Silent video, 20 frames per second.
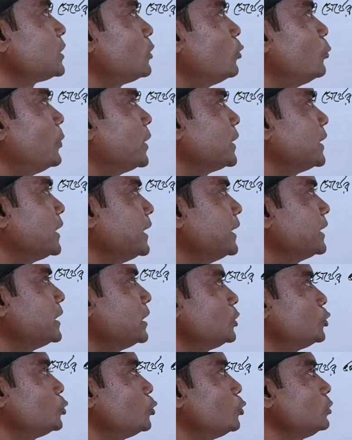উপাদান এখানে
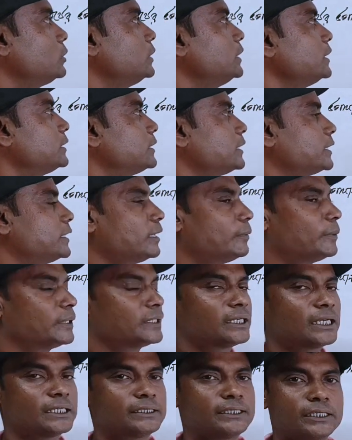শুরুর দিক থেকে আমাদের
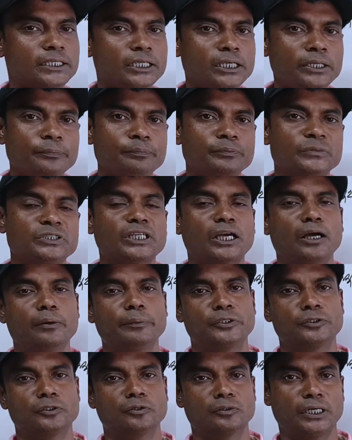আছে কি স্বাভাবিক
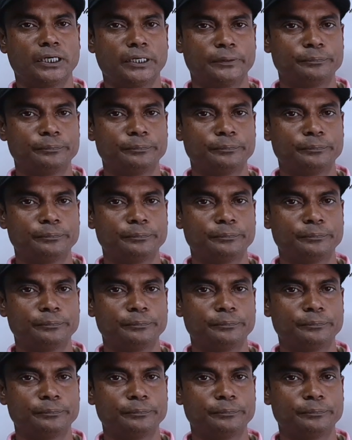সংখ্যা